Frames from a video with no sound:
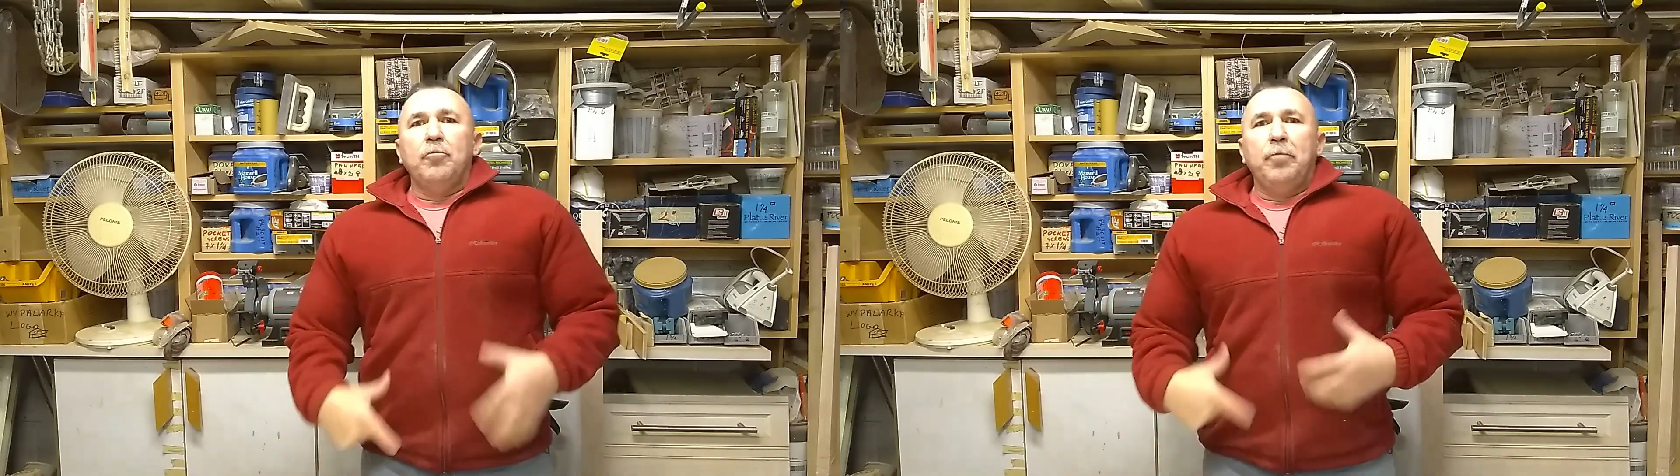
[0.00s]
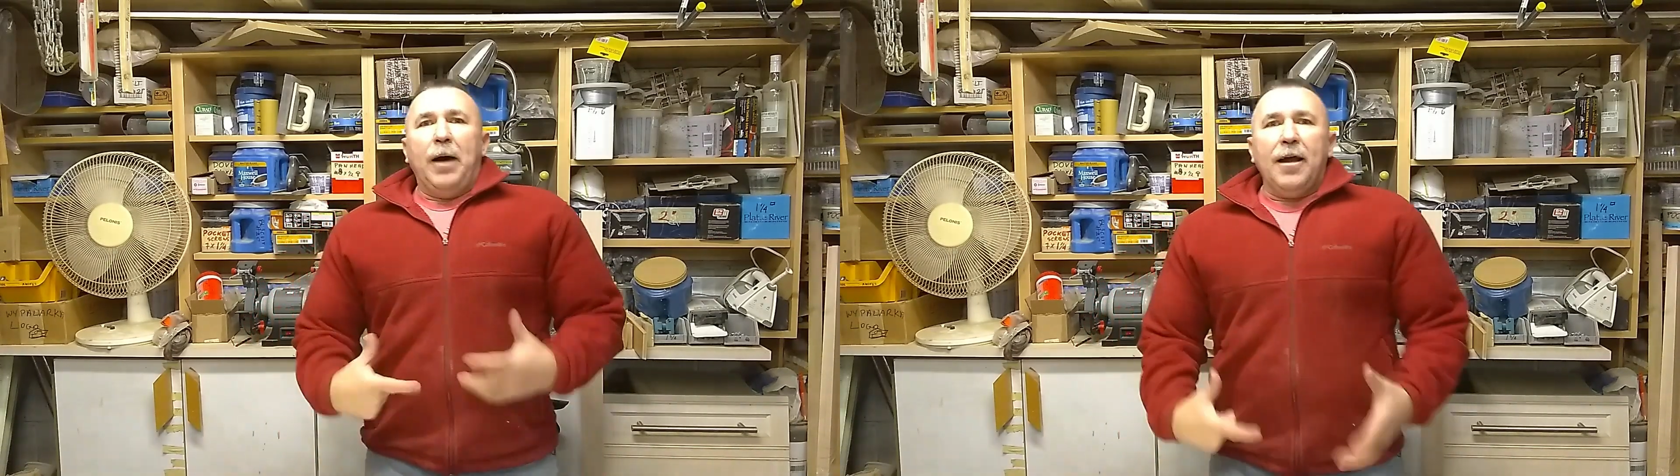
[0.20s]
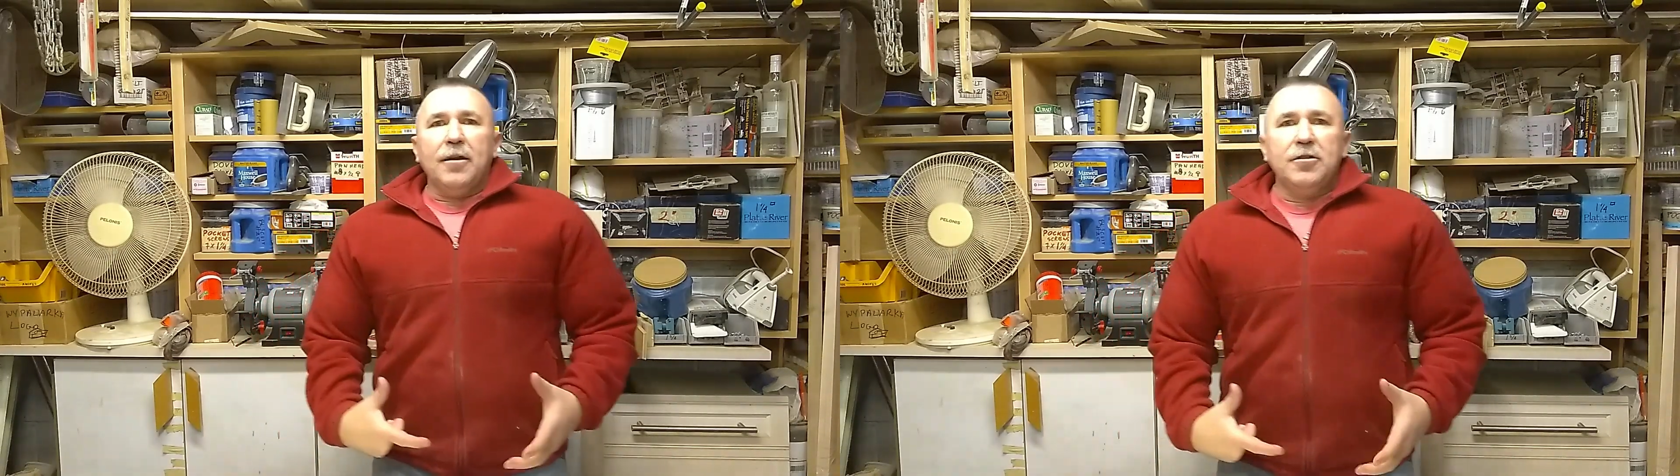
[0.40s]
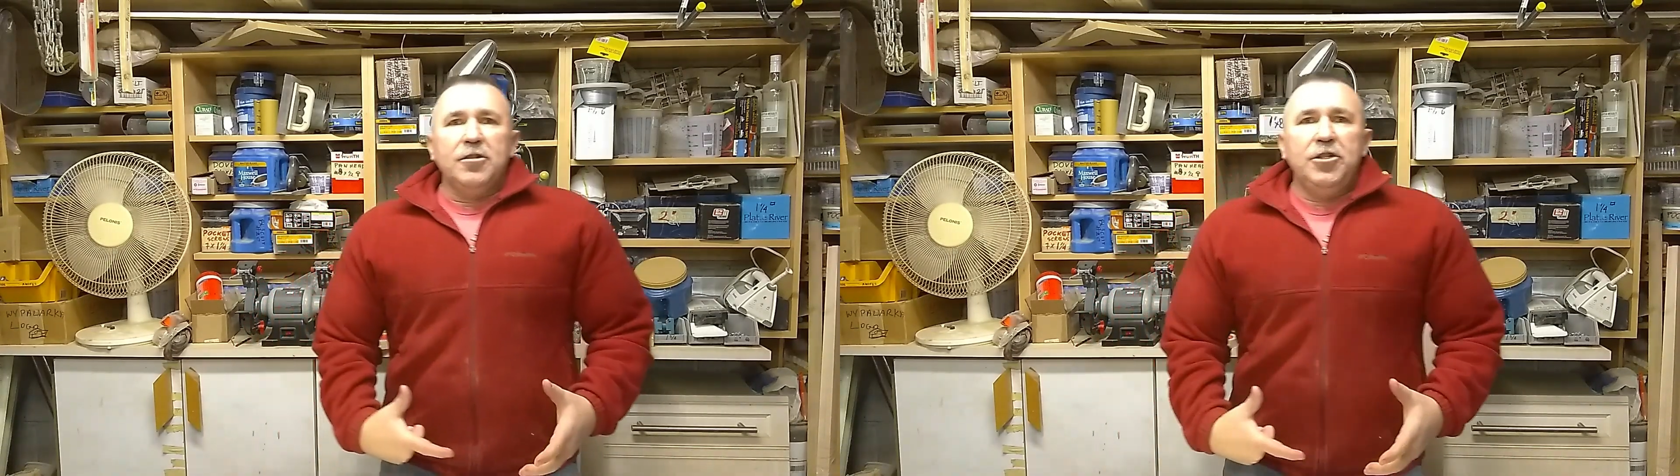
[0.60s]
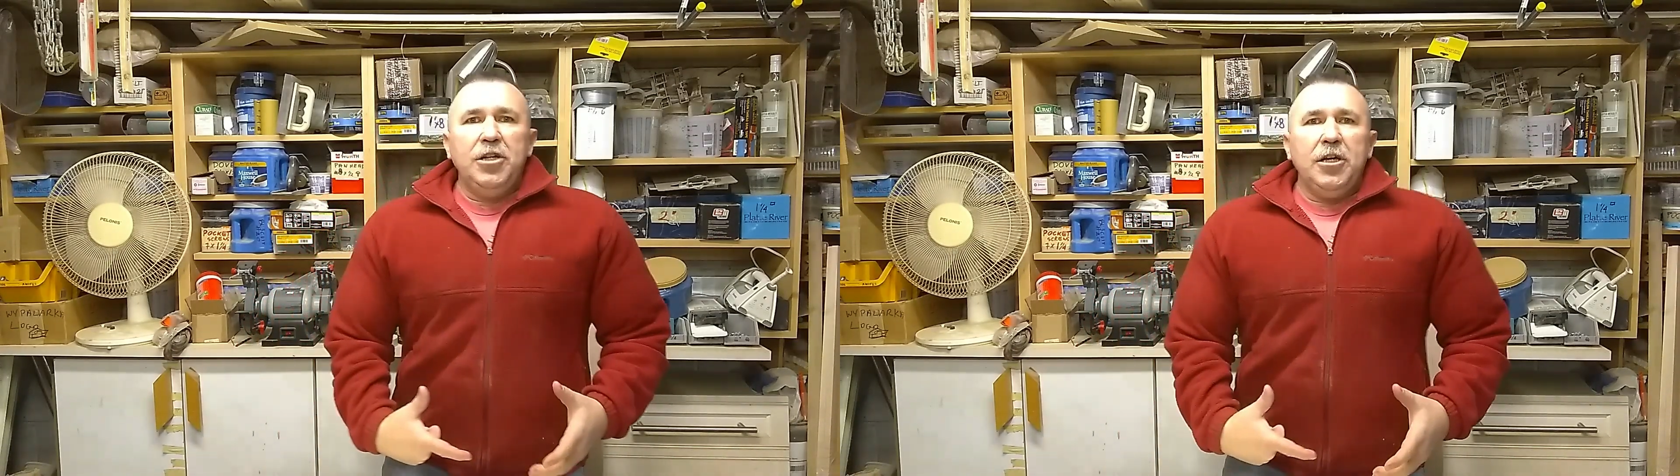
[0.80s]

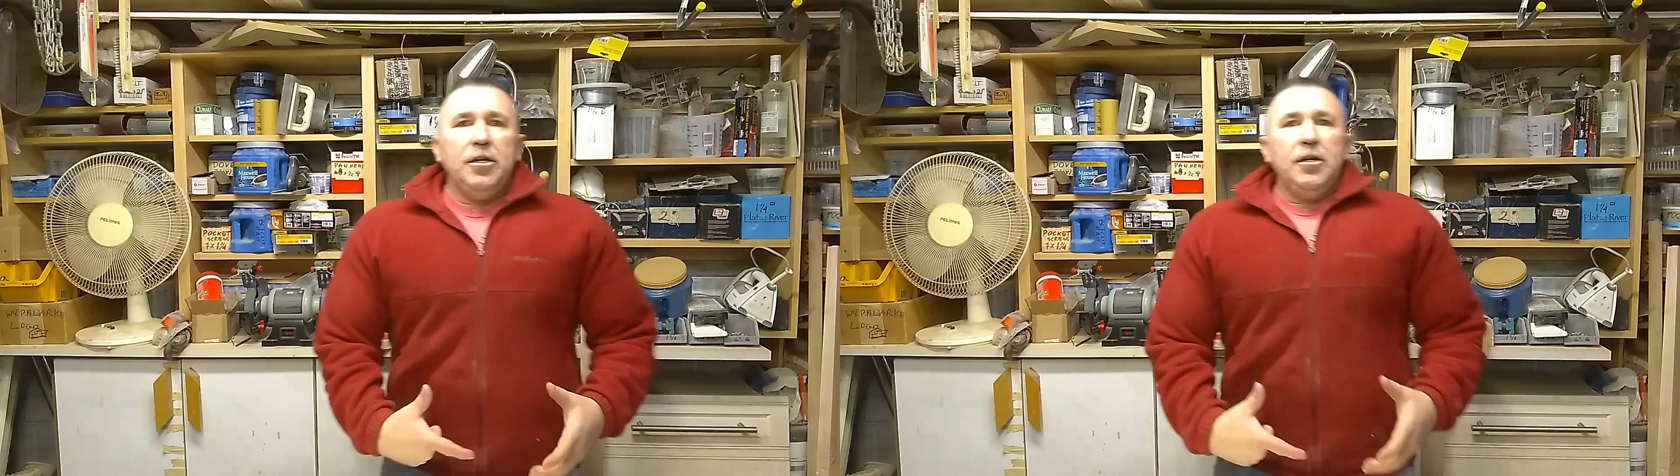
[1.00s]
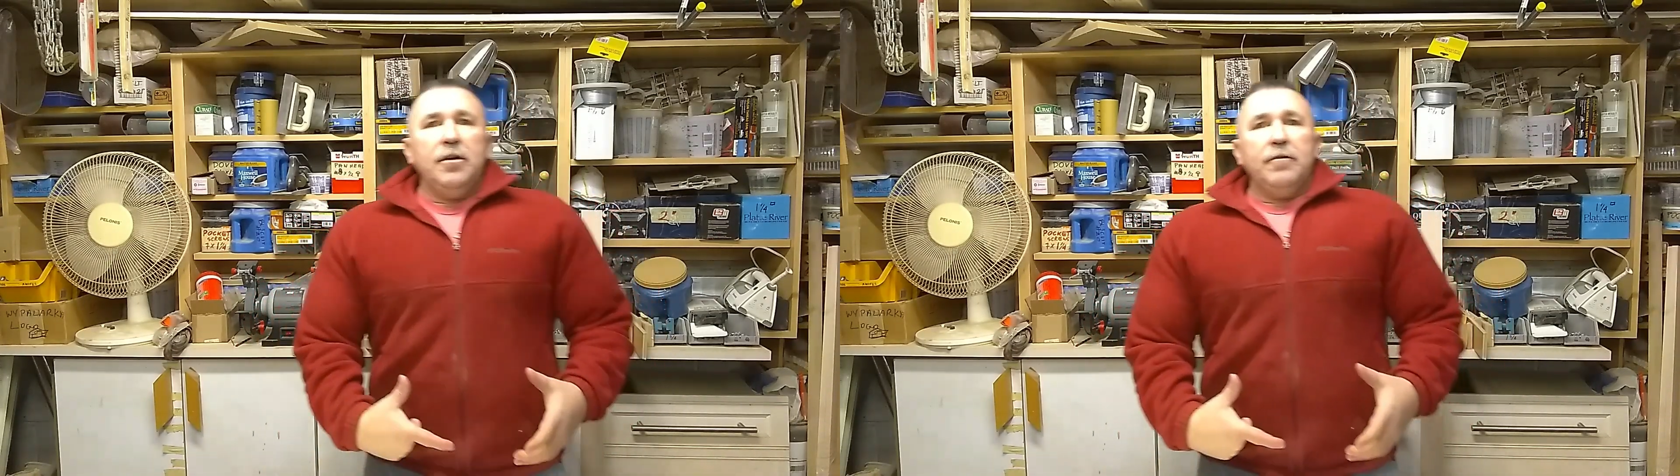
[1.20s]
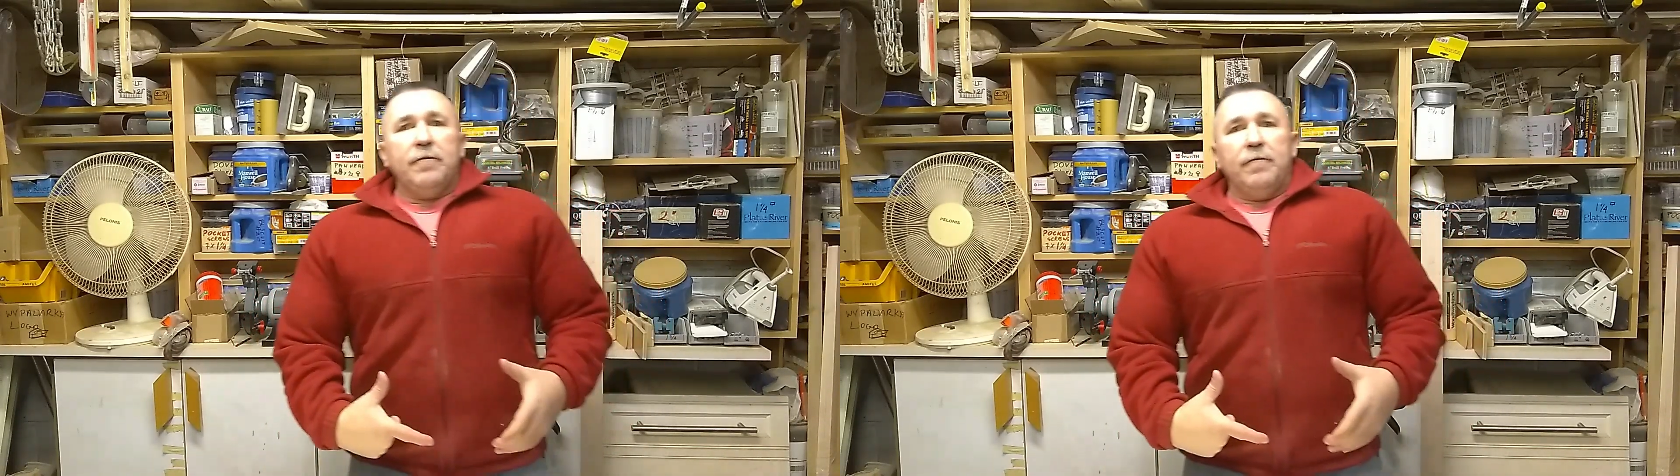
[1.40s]
bardziej